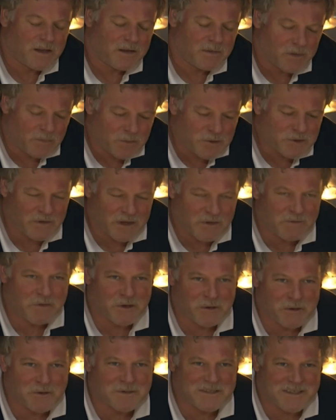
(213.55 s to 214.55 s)
Man muss schon ein wenig
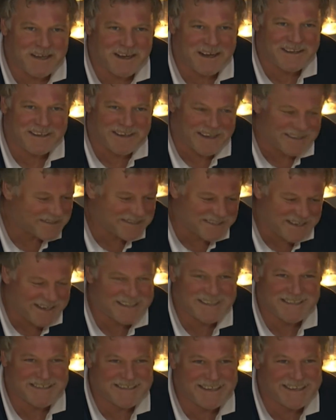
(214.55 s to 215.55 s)
verrückt sein, ja, sonst
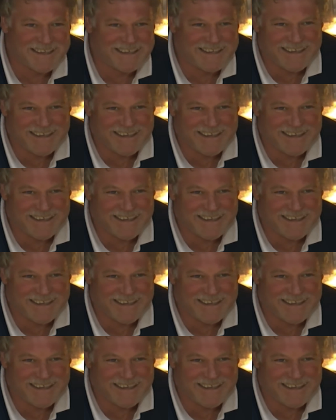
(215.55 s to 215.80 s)
geht es nicht.